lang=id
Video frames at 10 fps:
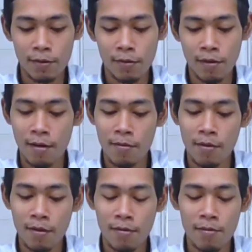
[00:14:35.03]
kayak
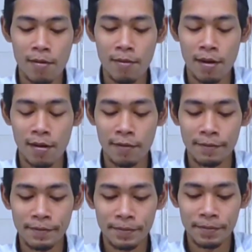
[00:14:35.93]
mor umpamane
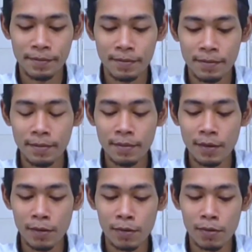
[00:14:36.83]

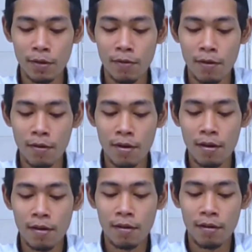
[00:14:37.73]
towo